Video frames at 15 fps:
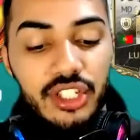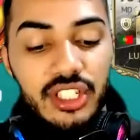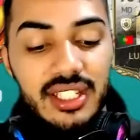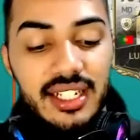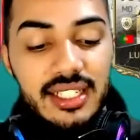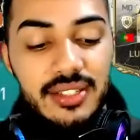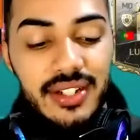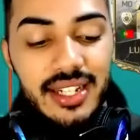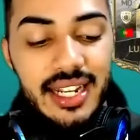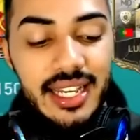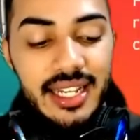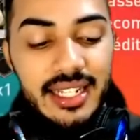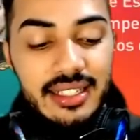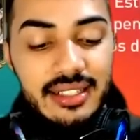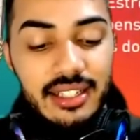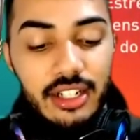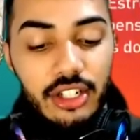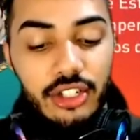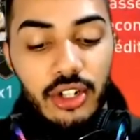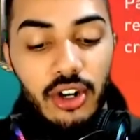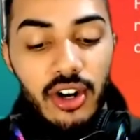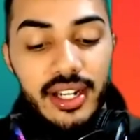de transferência,
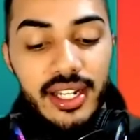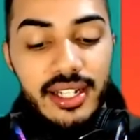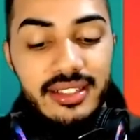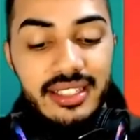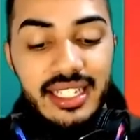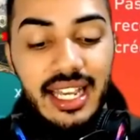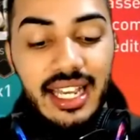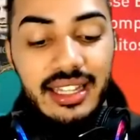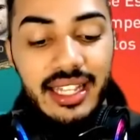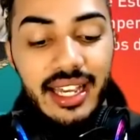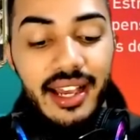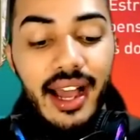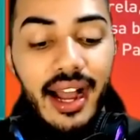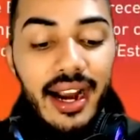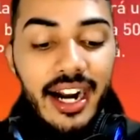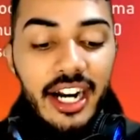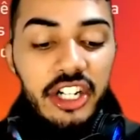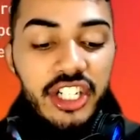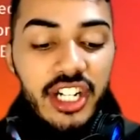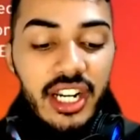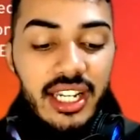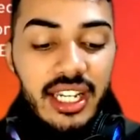joias e até a
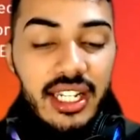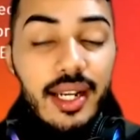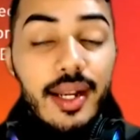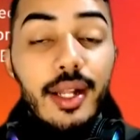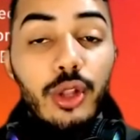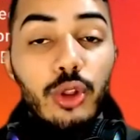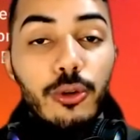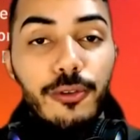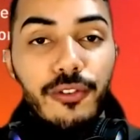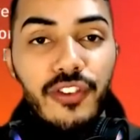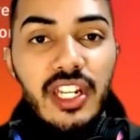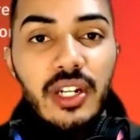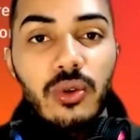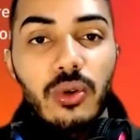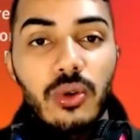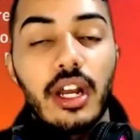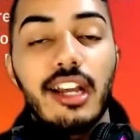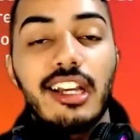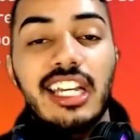cartinha aqui do Figo.